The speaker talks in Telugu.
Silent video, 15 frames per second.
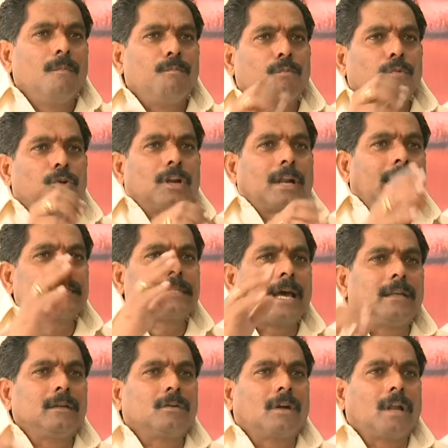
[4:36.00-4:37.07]
మూడు
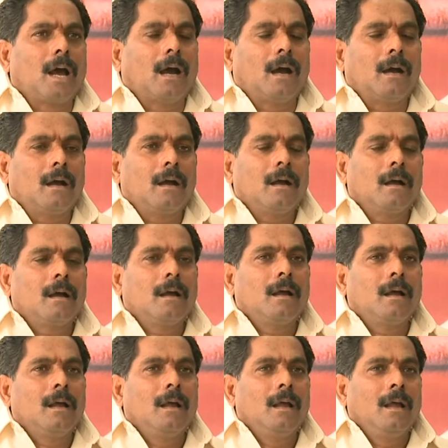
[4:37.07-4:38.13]
రాజధానులు కూడా
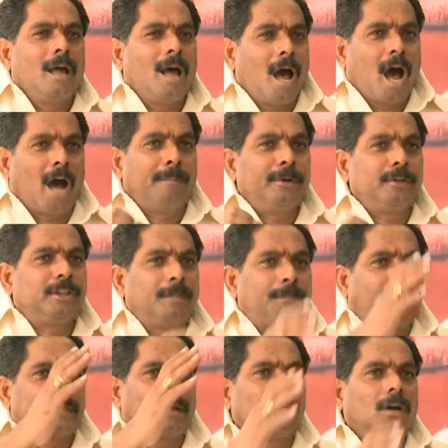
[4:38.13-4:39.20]
అభివృద్ధి
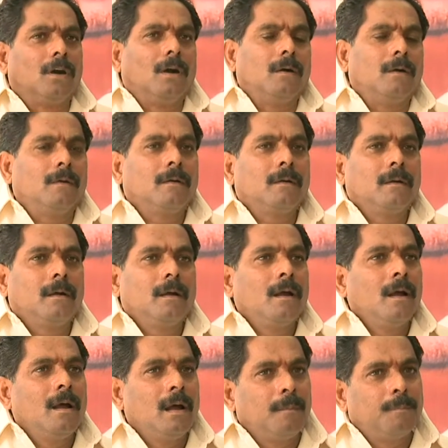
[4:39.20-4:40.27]
పదంలో
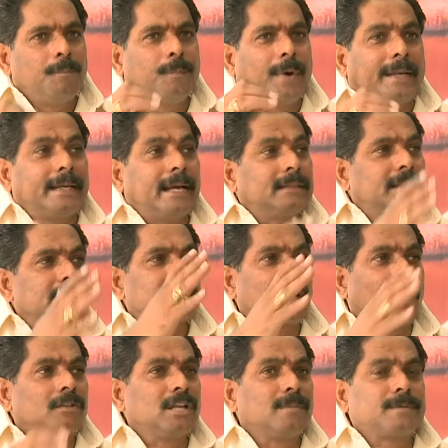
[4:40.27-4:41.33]

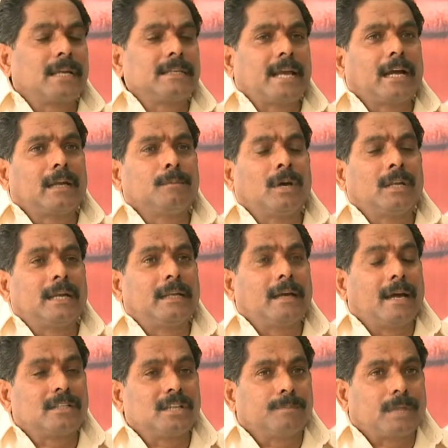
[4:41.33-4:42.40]
పరిగెత్తిస్తామని చెప్పాను జగన్మోహన్ రెడ్డి
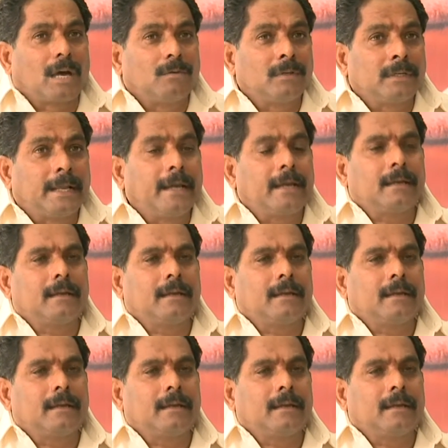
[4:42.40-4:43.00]
గారు చెప్తా ఉంటే